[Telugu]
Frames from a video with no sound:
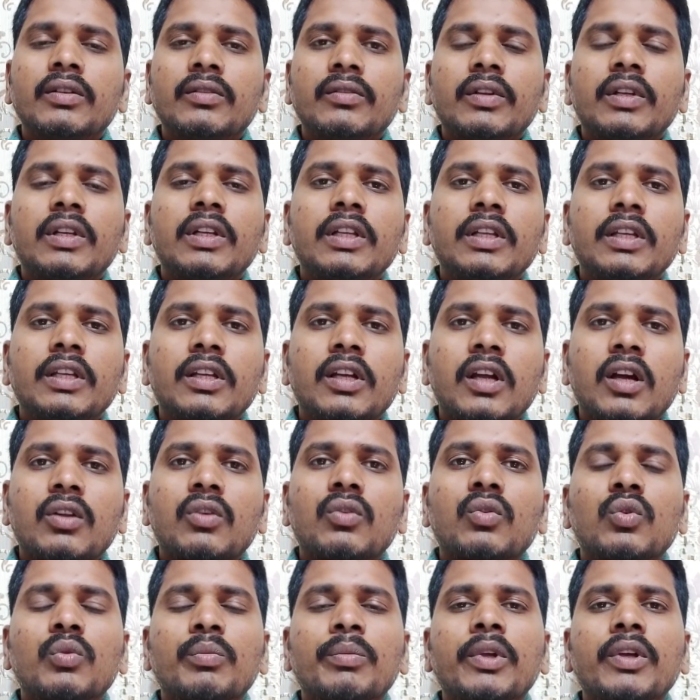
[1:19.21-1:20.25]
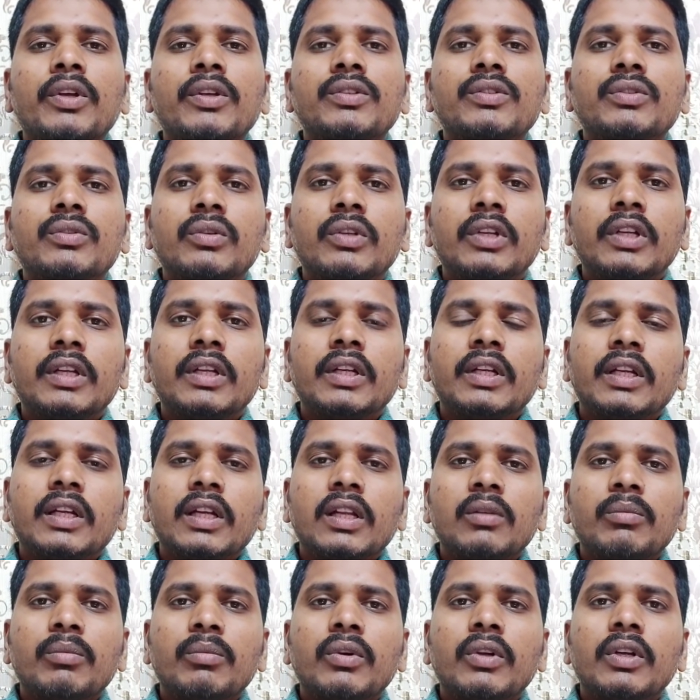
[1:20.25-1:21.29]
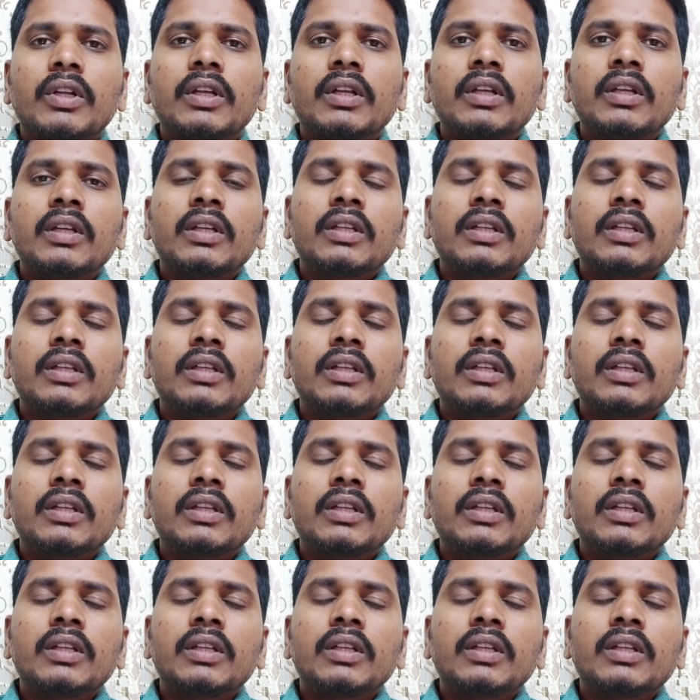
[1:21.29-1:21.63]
వెళ్ళి ఈ కానూన్ని ఉపయోగించుకొని ఇంటికి వెళ్ళిపోండి